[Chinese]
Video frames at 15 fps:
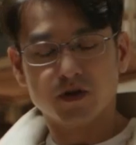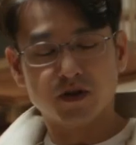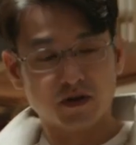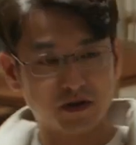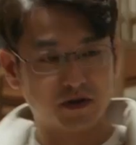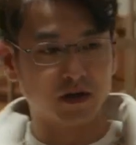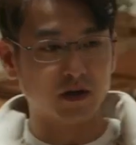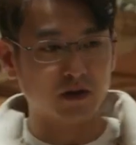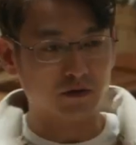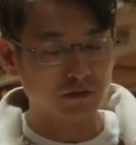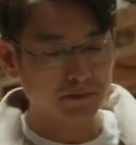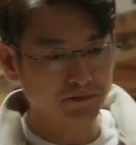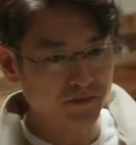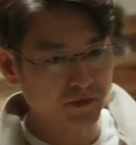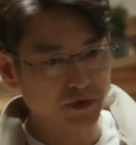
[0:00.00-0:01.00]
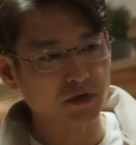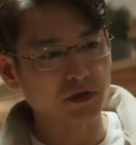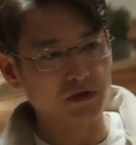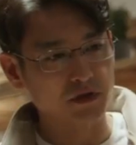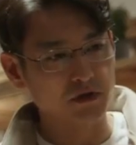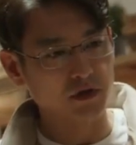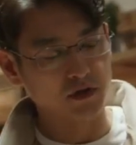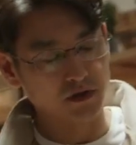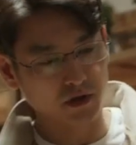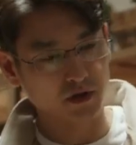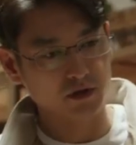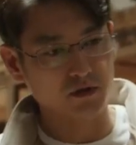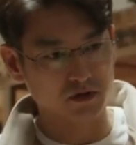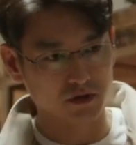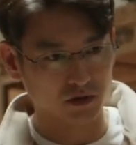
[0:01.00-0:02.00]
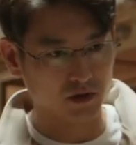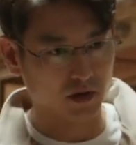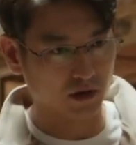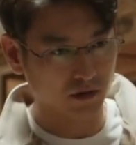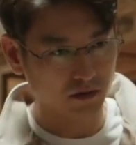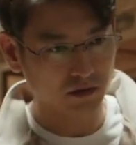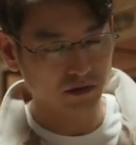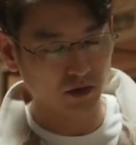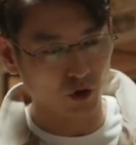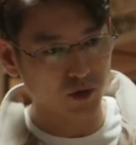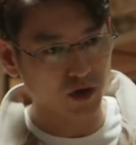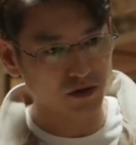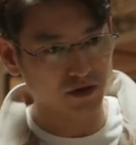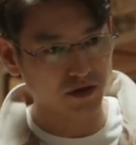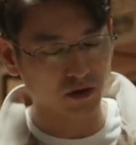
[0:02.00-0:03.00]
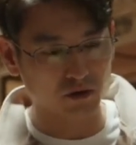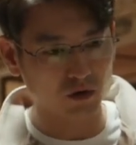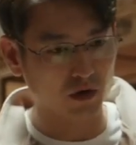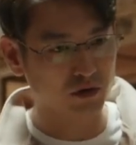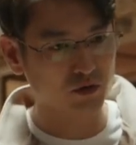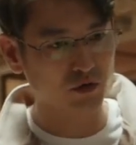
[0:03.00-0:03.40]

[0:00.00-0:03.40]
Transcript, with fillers: 明天下午，盛天就要召开董事会了，投票结果